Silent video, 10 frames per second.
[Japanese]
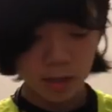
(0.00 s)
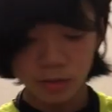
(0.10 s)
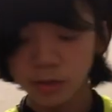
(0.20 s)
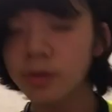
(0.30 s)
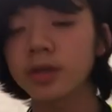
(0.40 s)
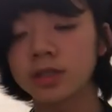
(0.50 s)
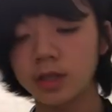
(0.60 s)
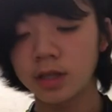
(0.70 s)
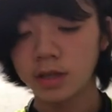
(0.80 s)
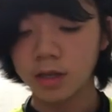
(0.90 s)
い続いてはです
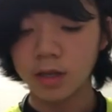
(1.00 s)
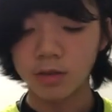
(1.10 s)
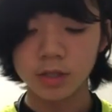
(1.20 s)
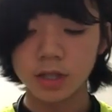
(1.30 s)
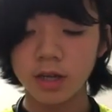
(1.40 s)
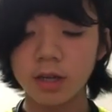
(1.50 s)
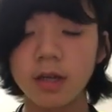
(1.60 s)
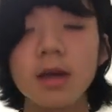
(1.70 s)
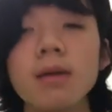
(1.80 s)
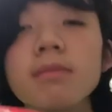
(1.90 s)
ね、えー、こちら
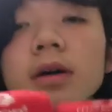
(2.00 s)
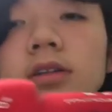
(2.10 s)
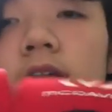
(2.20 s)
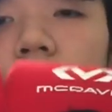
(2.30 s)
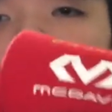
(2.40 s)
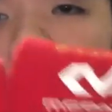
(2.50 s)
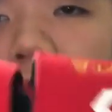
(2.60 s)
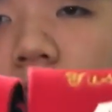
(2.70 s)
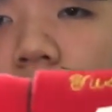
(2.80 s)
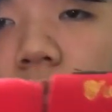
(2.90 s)
マグダビット
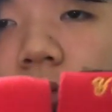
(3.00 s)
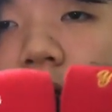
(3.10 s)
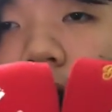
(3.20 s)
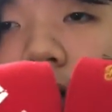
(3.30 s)
さんの赤